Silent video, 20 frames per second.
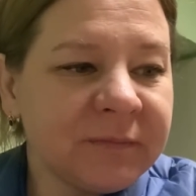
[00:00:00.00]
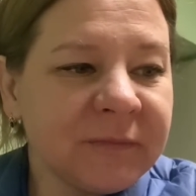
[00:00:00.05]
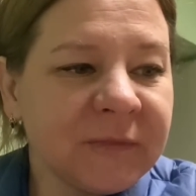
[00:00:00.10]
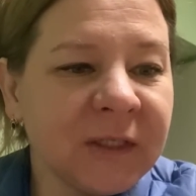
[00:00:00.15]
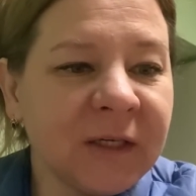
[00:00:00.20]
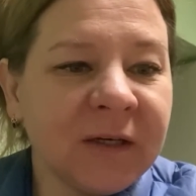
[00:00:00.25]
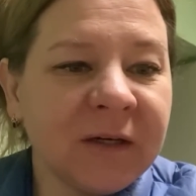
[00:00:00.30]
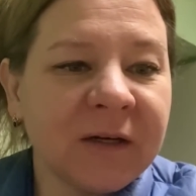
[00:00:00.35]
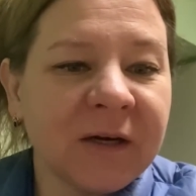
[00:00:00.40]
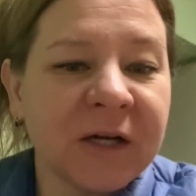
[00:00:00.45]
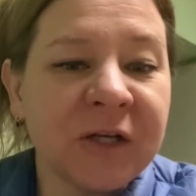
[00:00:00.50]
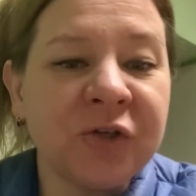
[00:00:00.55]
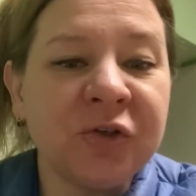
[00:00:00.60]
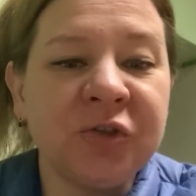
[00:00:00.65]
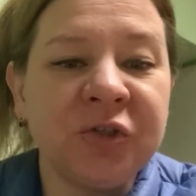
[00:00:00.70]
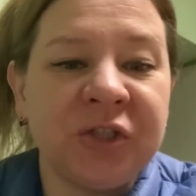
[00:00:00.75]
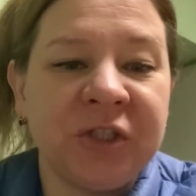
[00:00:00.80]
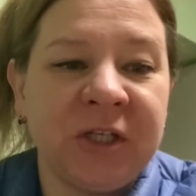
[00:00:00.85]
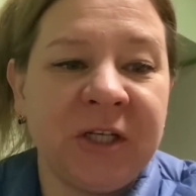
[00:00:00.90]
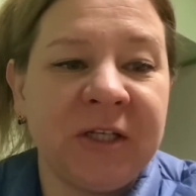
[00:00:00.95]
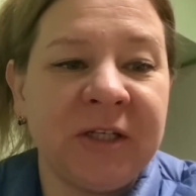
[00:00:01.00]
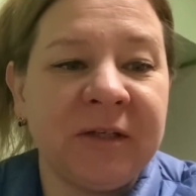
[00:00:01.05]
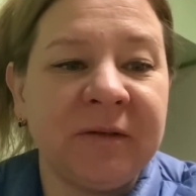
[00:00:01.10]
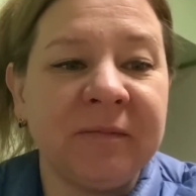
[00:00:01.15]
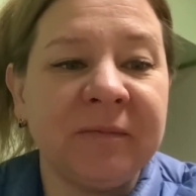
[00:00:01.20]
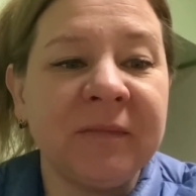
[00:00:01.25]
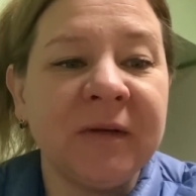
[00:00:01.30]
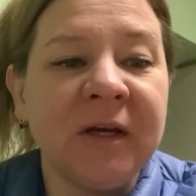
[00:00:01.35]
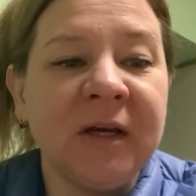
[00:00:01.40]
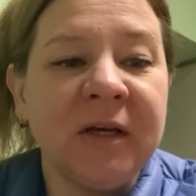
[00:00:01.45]
а,
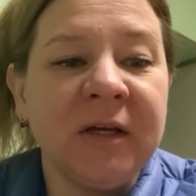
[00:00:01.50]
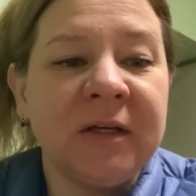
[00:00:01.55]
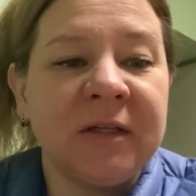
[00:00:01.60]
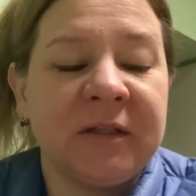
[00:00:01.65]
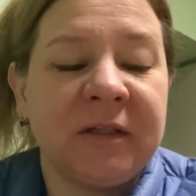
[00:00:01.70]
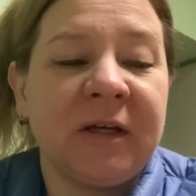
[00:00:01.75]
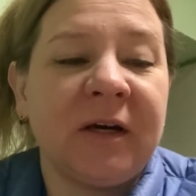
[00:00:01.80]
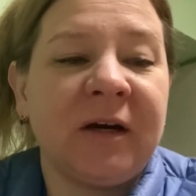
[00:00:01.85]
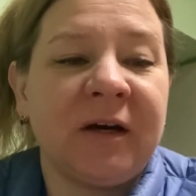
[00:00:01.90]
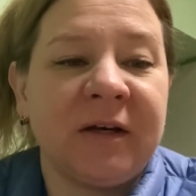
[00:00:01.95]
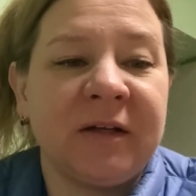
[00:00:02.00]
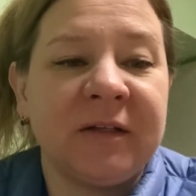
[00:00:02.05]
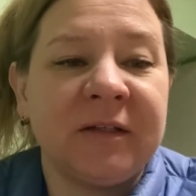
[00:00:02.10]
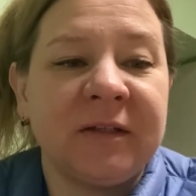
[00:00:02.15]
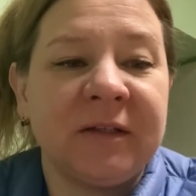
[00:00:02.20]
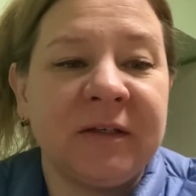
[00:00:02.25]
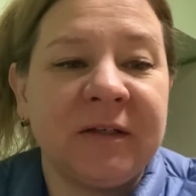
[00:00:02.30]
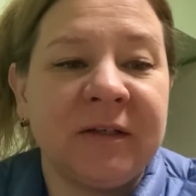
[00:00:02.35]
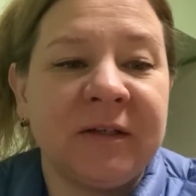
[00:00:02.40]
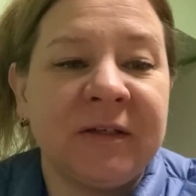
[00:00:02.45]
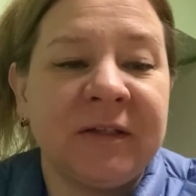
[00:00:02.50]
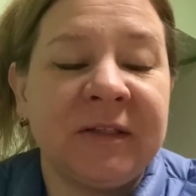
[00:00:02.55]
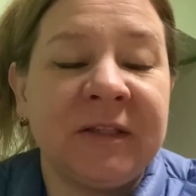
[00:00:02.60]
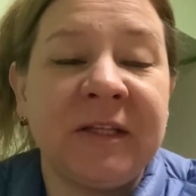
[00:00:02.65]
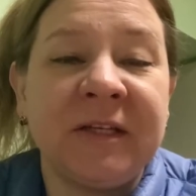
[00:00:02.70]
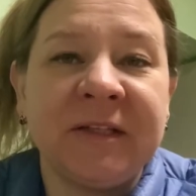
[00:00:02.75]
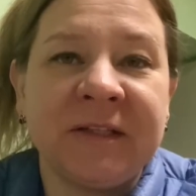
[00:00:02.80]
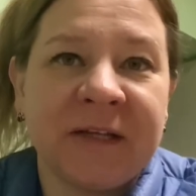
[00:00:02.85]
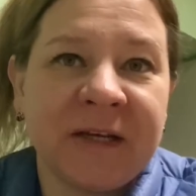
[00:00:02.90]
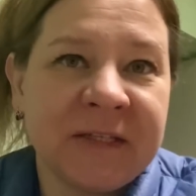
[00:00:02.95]
ощущениям на
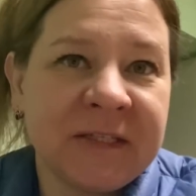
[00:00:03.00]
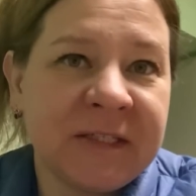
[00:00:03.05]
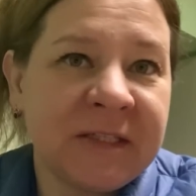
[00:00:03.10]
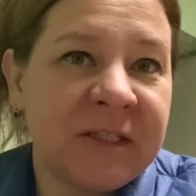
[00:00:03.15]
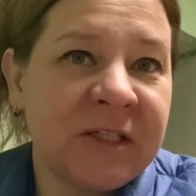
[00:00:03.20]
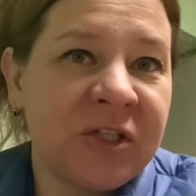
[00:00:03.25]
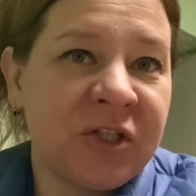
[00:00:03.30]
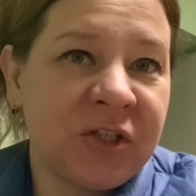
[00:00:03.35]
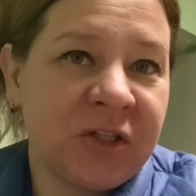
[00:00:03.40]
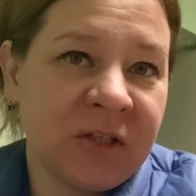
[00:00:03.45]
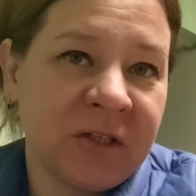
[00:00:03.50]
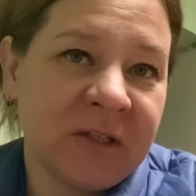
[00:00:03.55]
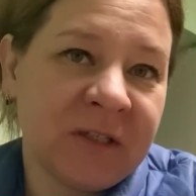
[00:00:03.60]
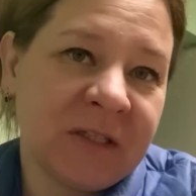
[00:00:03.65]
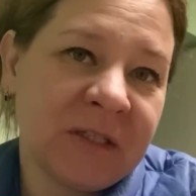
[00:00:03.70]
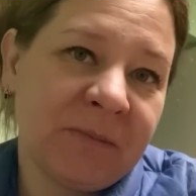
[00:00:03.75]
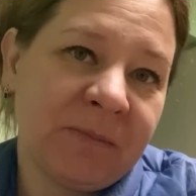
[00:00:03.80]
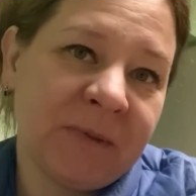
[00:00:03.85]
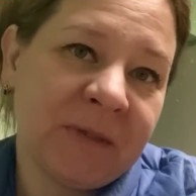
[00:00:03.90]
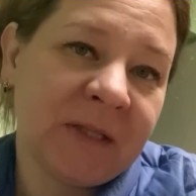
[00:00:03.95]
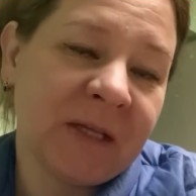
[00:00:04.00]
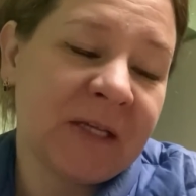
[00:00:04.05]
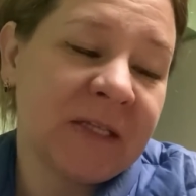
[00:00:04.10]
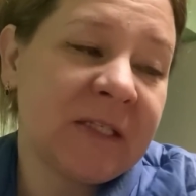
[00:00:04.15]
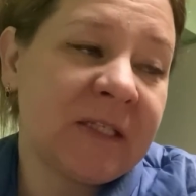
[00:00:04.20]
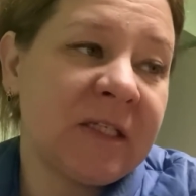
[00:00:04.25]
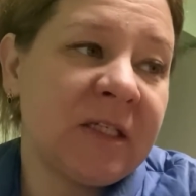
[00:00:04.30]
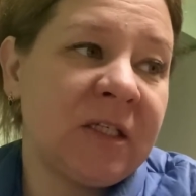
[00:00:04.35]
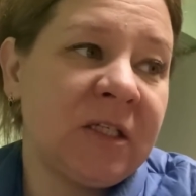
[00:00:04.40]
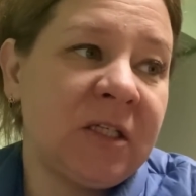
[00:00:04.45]
13, 14,
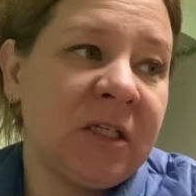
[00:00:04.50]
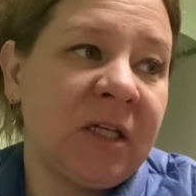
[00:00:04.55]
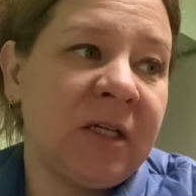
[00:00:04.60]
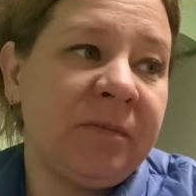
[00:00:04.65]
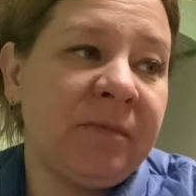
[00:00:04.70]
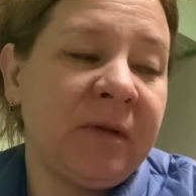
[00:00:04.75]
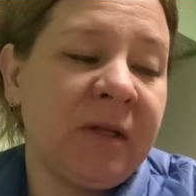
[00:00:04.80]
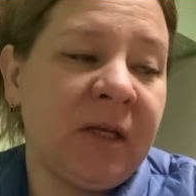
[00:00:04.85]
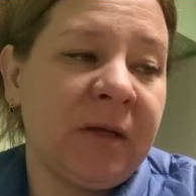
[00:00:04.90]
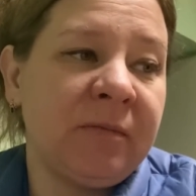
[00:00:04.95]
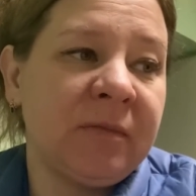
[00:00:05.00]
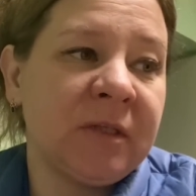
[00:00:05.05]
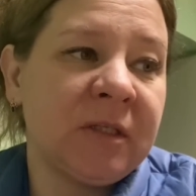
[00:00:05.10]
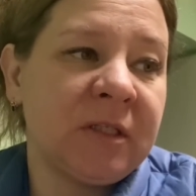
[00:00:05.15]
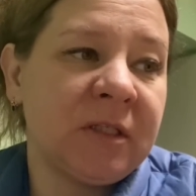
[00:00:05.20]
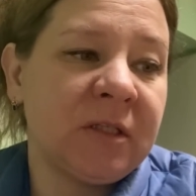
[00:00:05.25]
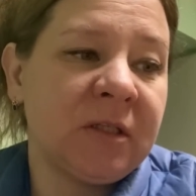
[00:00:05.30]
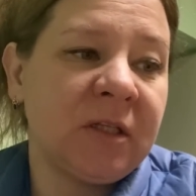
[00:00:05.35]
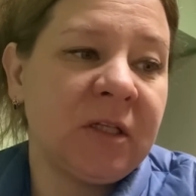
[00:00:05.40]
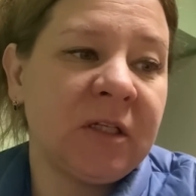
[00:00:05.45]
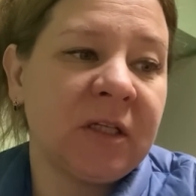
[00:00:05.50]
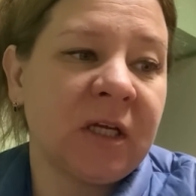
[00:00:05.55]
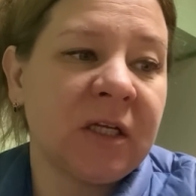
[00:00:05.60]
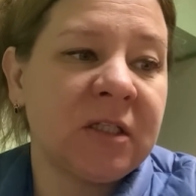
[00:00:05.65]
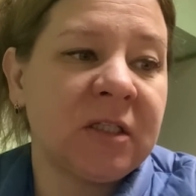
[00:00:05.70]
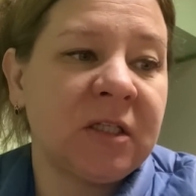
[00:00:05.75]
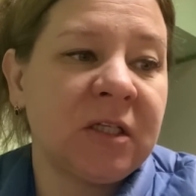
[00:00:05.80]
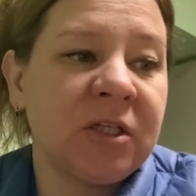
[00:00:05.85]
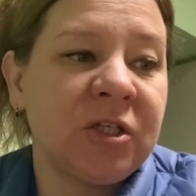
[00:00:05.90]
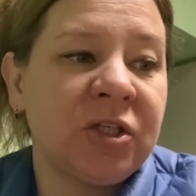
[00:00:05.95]
15 недели беременности.
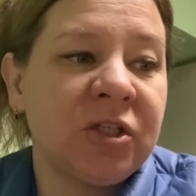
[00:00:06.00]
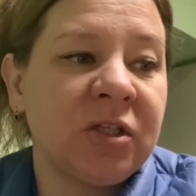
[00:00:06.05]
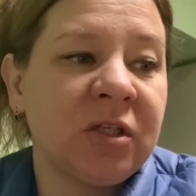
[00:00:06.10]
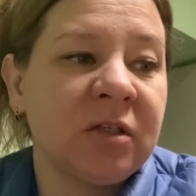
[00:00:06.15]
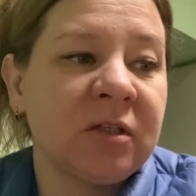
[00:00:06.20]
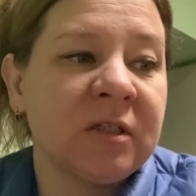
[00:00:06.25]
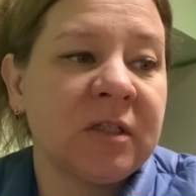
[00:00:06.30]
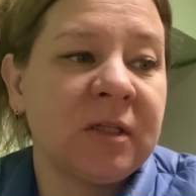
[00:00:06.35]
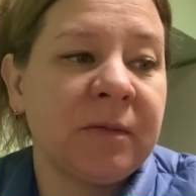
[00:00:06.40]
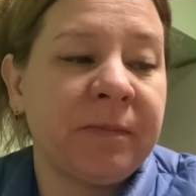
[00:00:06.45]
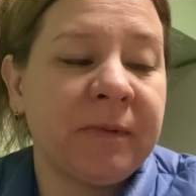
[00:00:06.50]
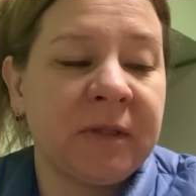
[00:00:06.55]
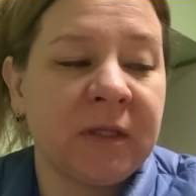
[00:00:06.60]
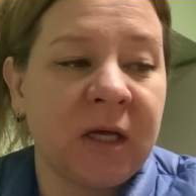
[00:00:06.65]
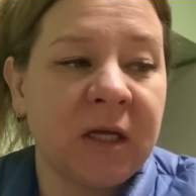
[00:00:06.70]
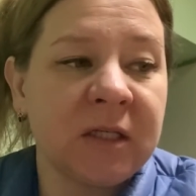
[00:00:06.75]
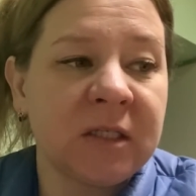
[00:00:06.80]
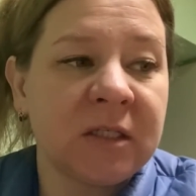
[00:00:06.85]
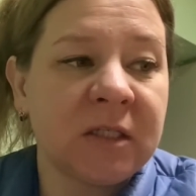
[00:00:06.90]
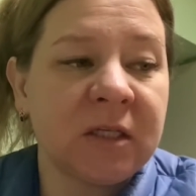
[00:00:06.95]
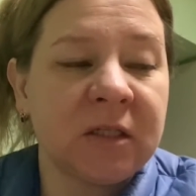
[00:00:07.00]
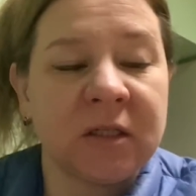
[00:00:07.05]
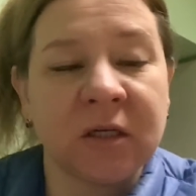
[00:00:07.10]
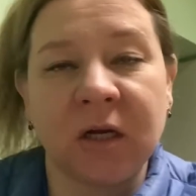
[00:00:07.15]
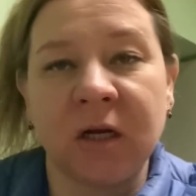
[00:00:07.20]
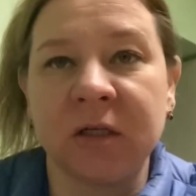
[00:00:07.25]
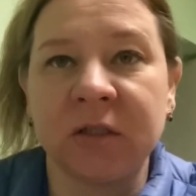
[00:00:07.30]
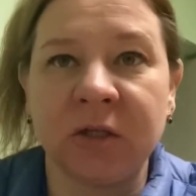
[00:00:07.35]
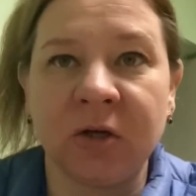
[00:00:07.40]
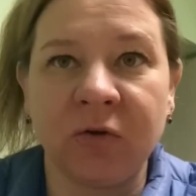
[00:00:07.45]
13, 14, 15 это
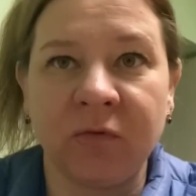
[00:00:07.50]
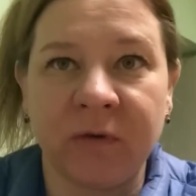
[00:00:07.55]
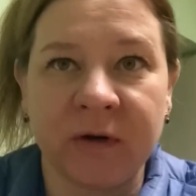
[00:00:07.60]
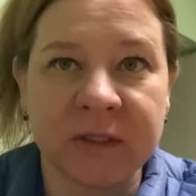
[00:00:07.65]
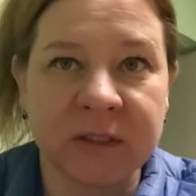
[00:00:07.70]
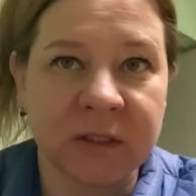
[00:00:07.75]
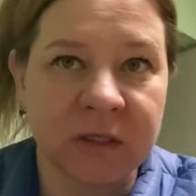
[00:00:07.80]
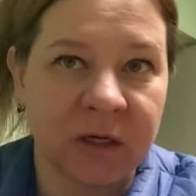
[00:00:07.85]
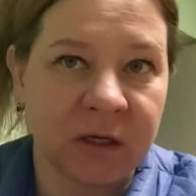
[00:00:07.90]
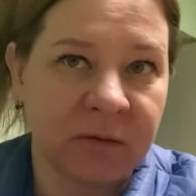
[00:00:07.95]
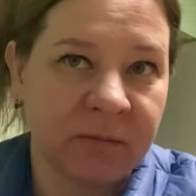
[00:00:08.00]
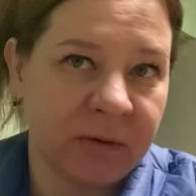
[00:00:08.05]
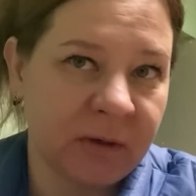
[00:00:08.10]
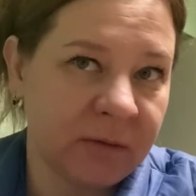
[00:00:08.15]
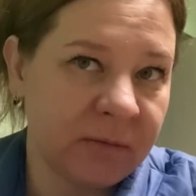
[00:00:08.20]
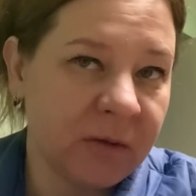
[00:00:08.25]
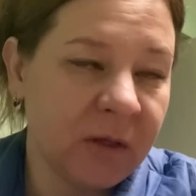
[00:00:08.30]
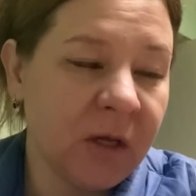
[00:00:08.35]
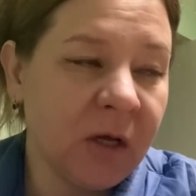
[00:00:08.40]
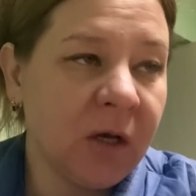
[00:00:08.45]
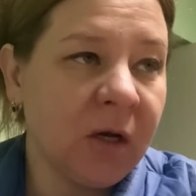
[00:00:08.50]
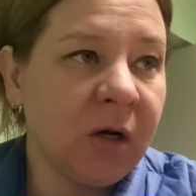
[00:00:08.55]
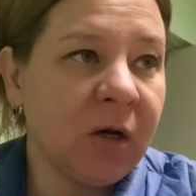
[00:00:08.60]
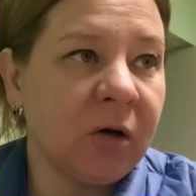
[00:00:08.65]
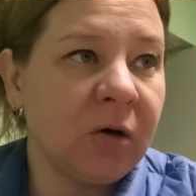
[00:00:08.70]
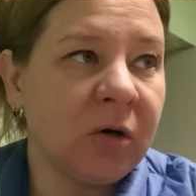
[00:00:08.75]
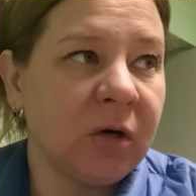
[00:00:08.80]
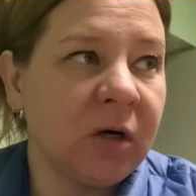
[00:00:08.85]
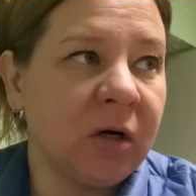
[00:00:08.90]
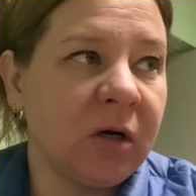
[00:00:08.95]
когда у вас как бы
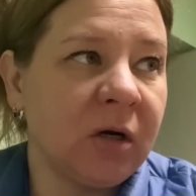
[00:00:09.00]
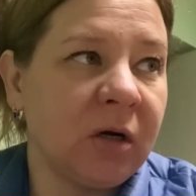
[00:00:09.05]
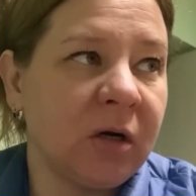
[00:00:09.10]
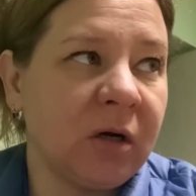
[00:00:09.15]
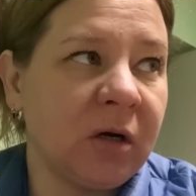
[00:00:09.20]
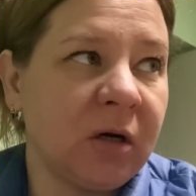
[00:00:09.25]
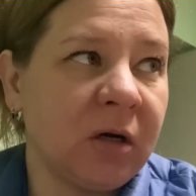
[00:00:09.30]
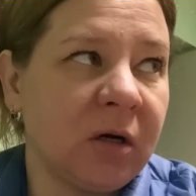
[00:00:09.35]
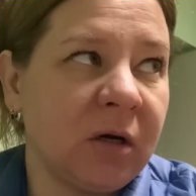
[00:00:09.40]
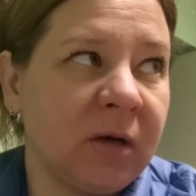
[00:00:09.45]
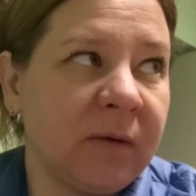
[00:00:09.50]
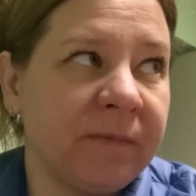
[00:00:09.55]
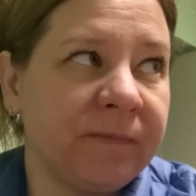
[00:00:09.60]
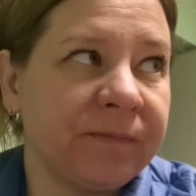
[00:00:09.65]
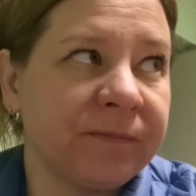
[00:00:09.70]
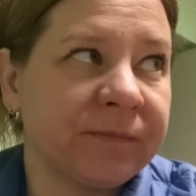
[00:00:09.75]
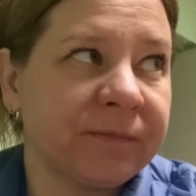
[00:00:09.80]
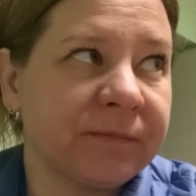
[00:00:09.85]
э,